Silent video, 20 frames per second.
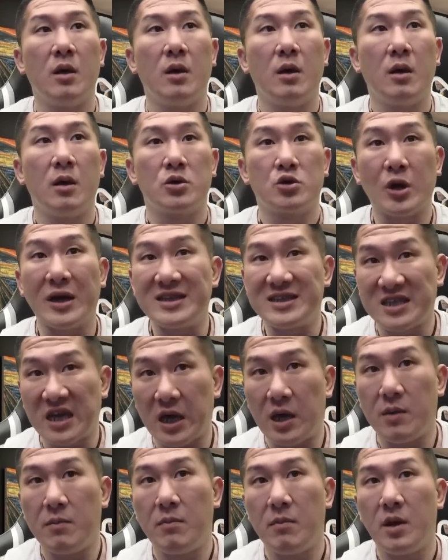赚
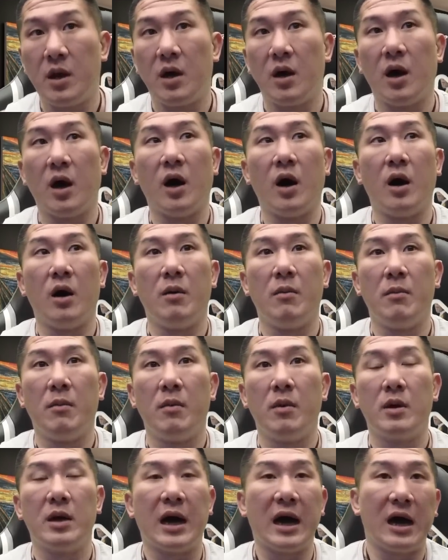钱哦
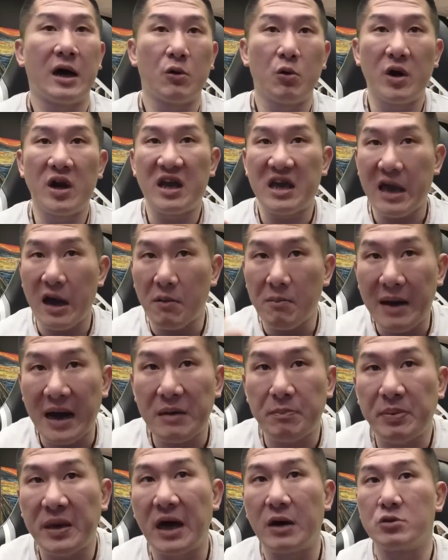啊，为了要卖
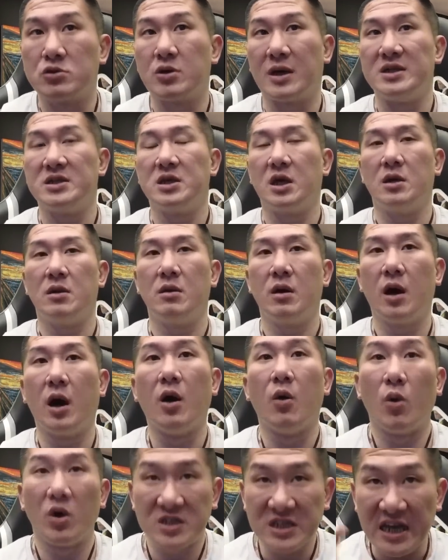票赚钱哦。
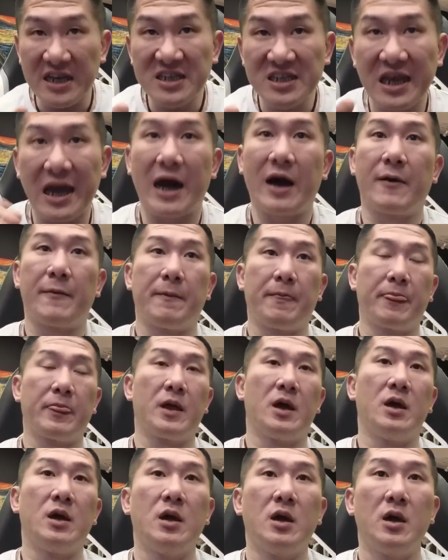我先讲，
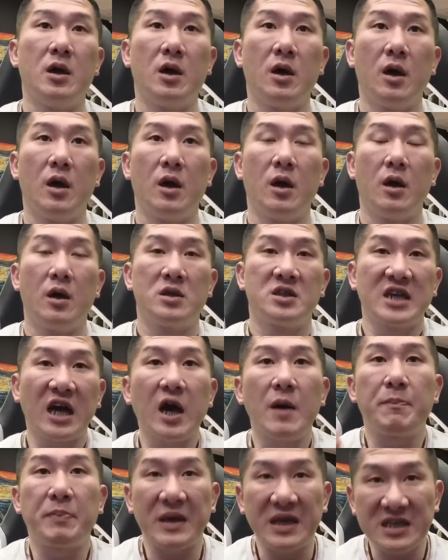这
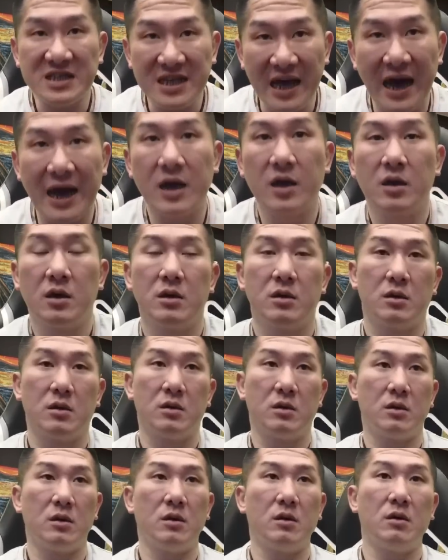个比赛
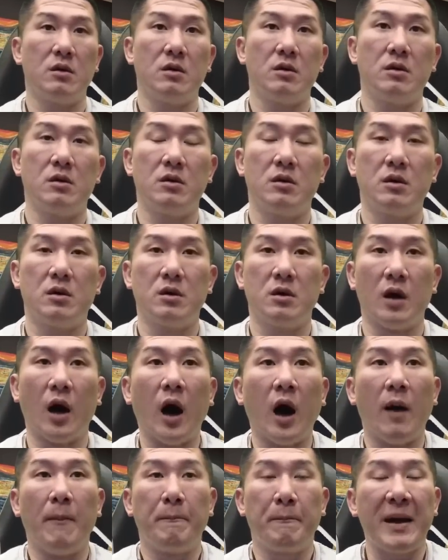
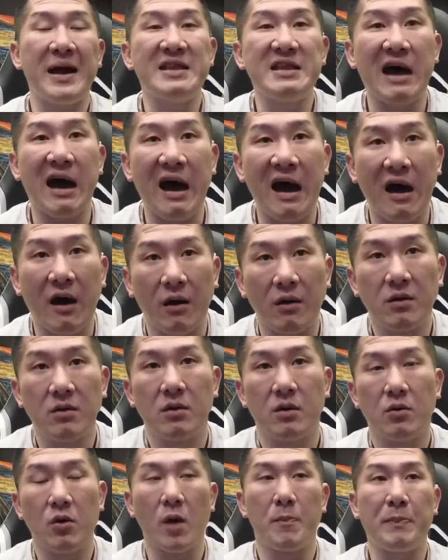哦办的好
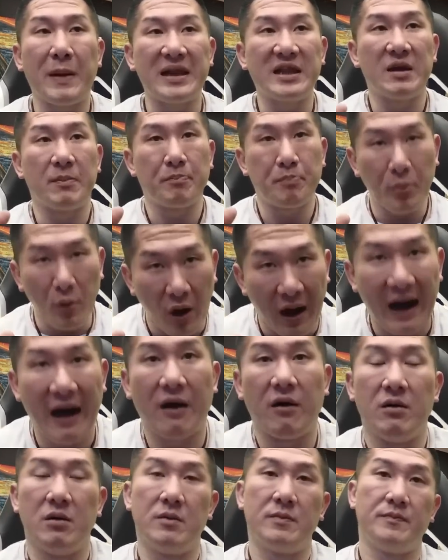或办的不
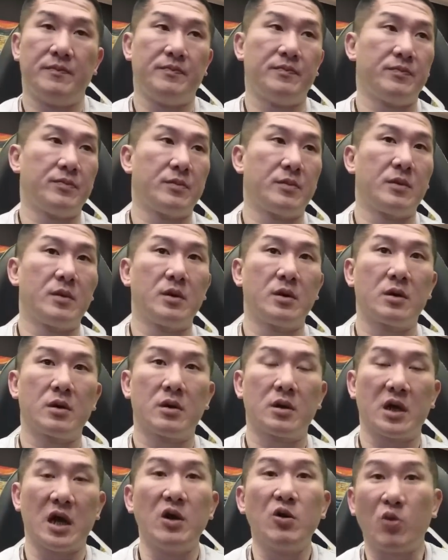好，
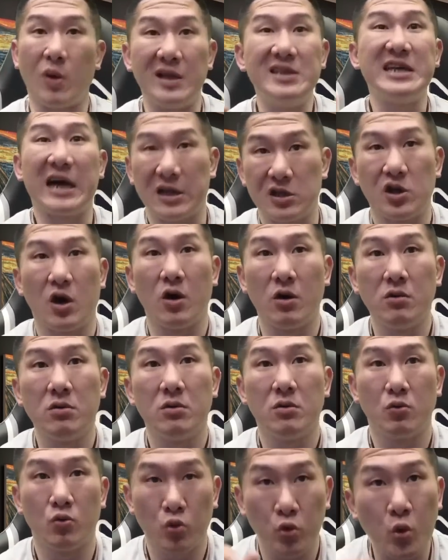跟馆长
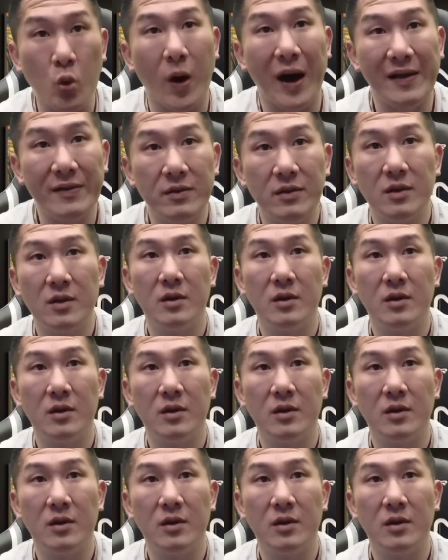都无关，